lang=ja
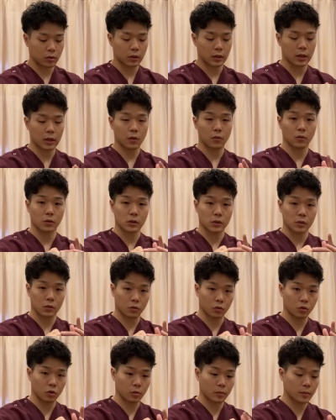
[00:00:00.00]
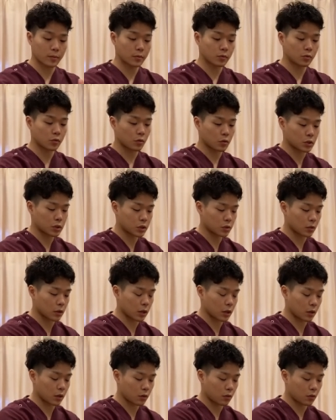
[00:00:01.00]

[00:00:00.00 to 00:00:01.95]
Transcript: 輪骨のこの部分を後ろに、